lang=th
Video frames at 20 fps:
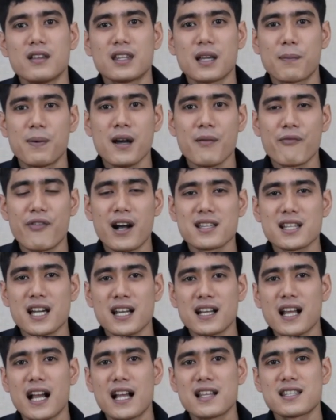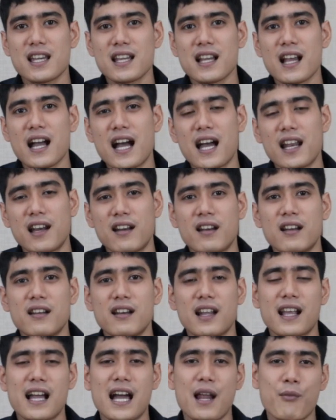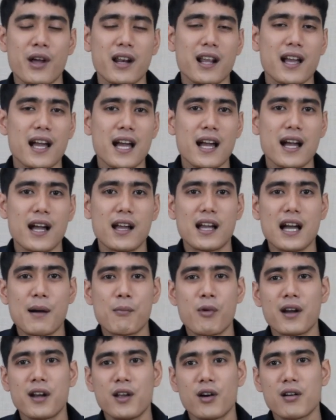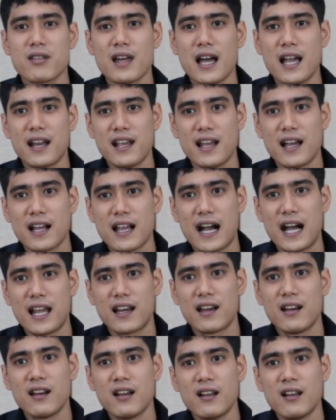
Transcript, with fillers: จะเพิ่มฟังก์ชันการใช้งานในการวัดค่าคาร์บอนไดออกไซด์ในอากาศ